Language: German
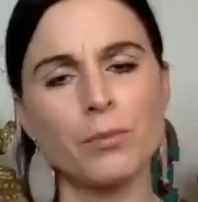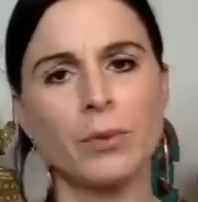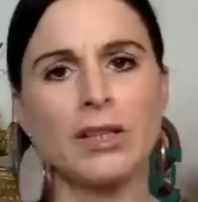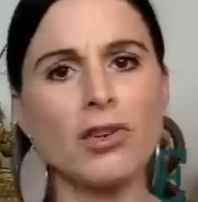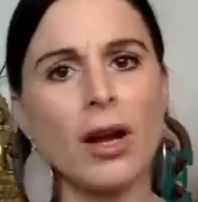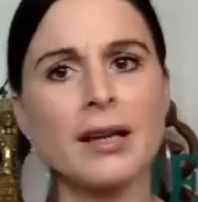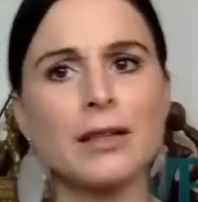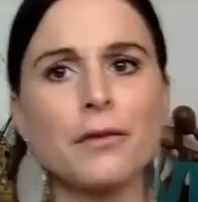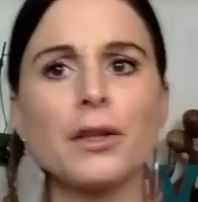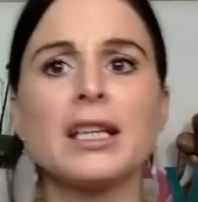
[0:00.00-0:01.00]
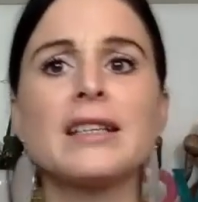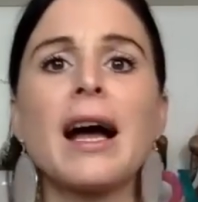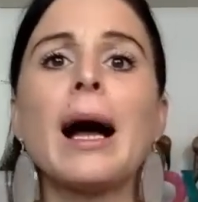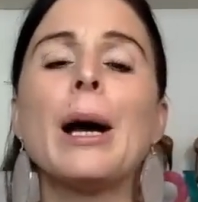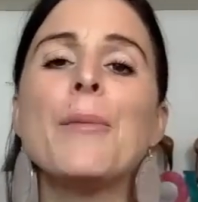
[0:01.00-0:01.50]
bin ich auch nicht für dich
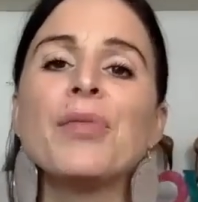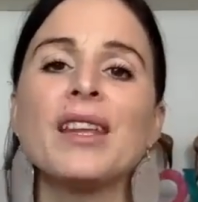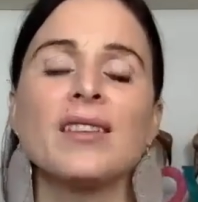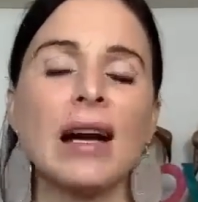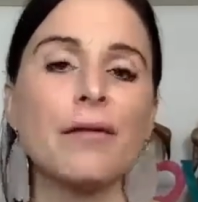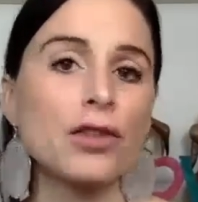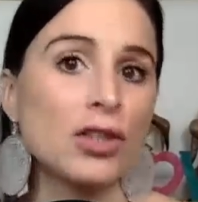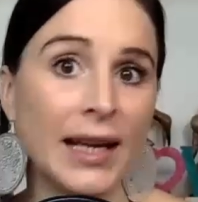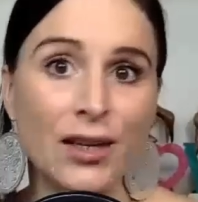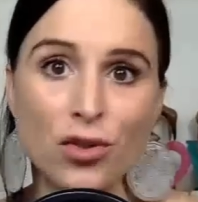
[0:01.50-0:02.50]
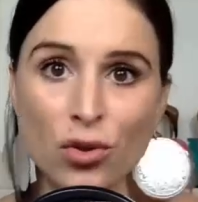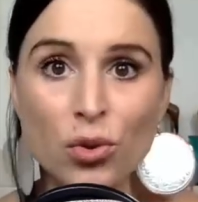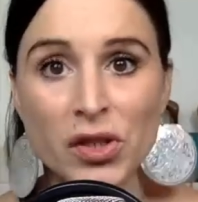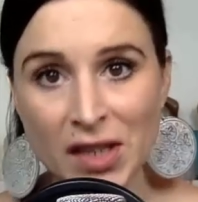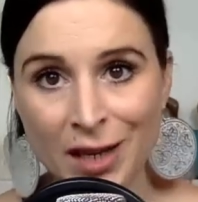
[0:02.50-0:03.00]
da, denn da verstärkst du
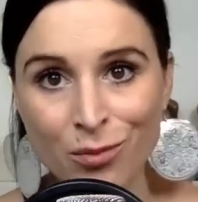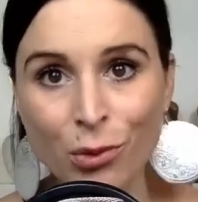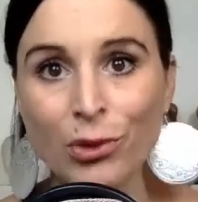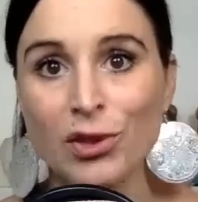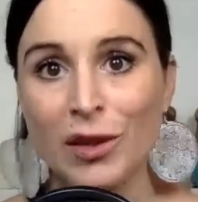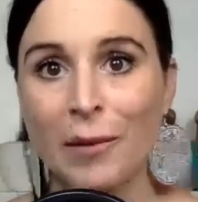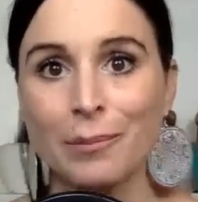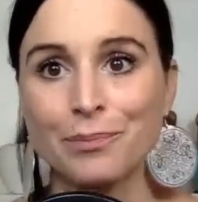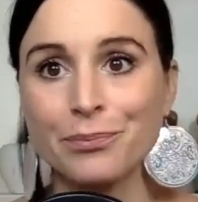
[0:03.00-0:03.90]
nur sein Muster.